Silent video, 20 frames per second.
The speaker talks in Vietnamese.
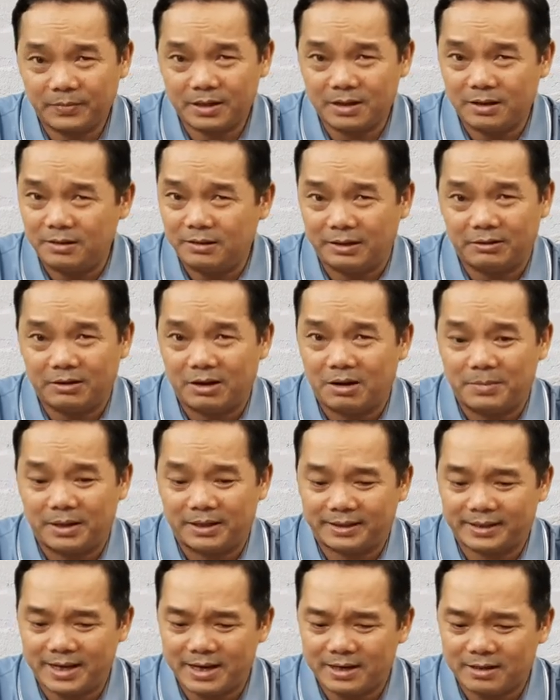Cứ theo đó
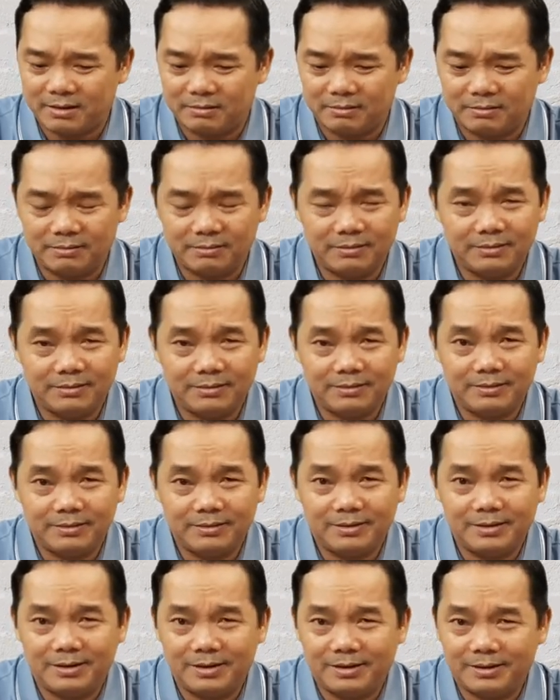mà xét,
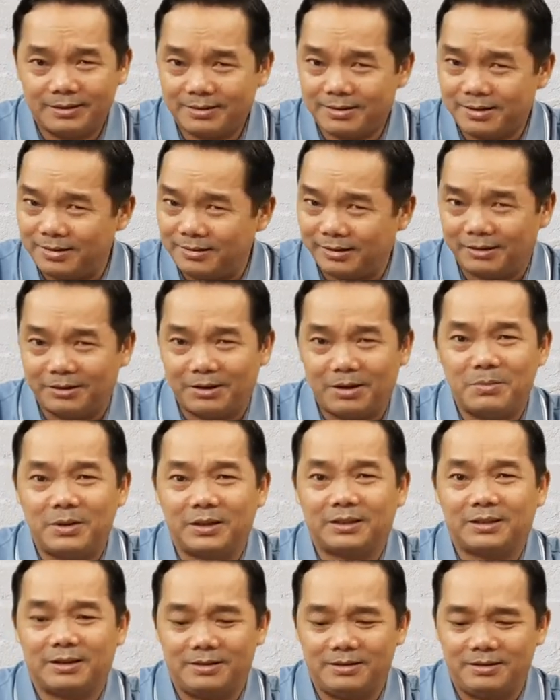cứ theo đó
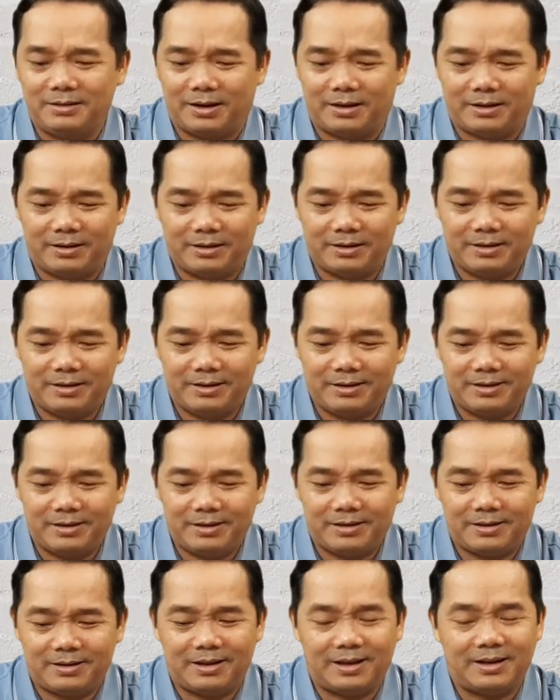mà xử thôi.
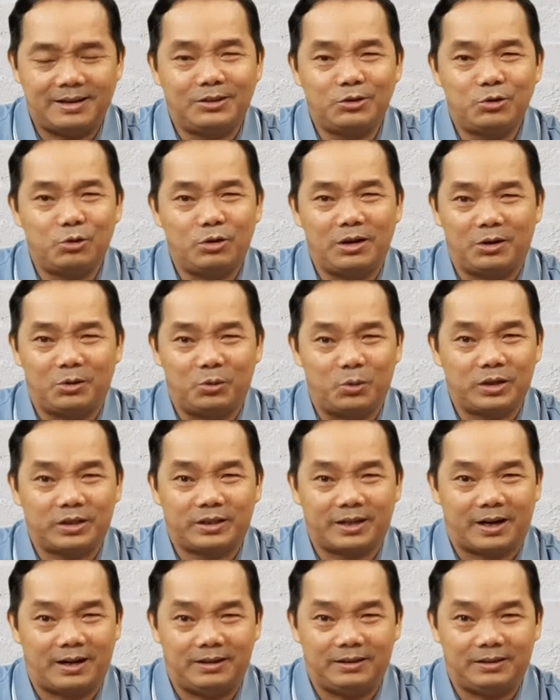Lời Chúa là luật
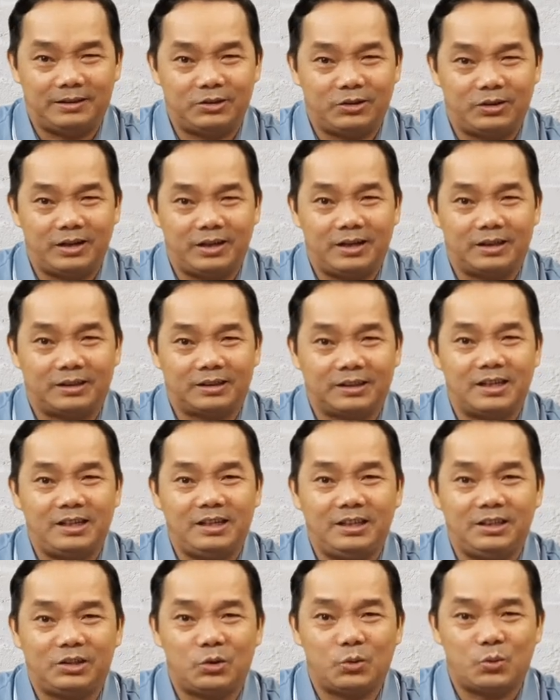trời, cho nên là
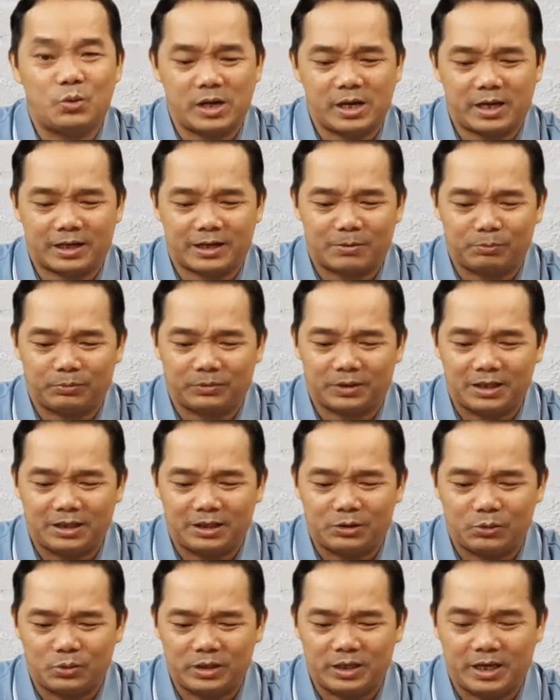tin Chúa hay không
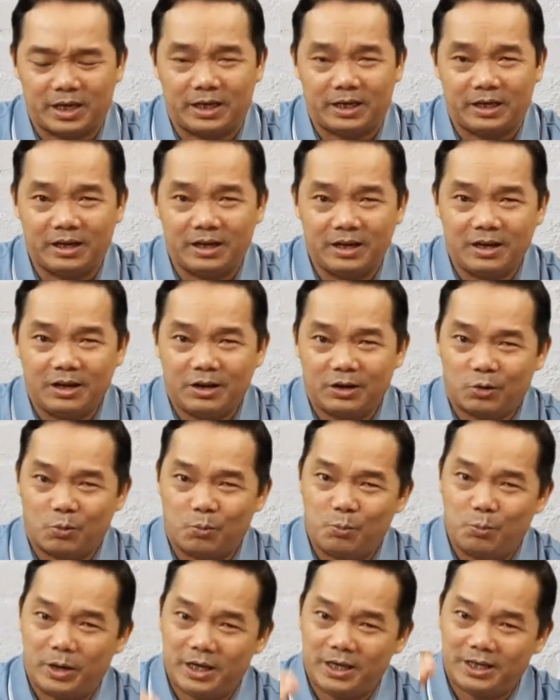tin Chúa gì
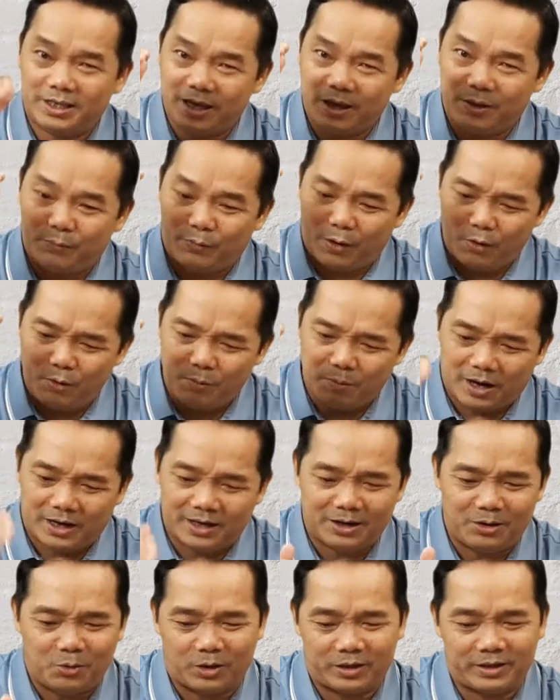cũng bị chi phối bởi
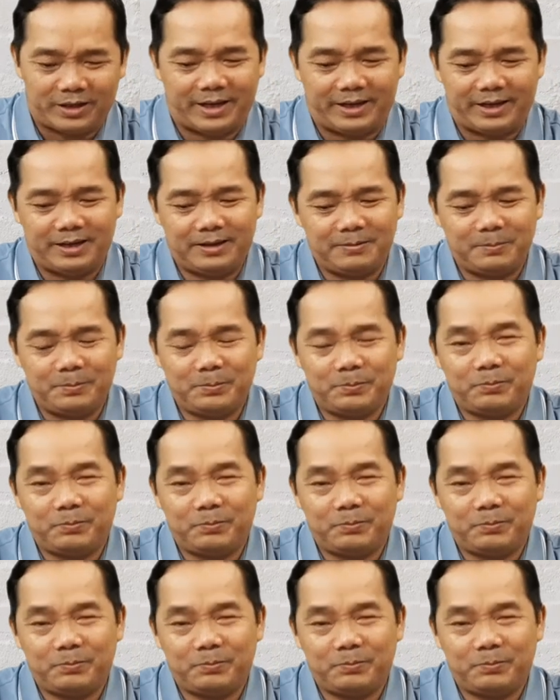cái luật này hết.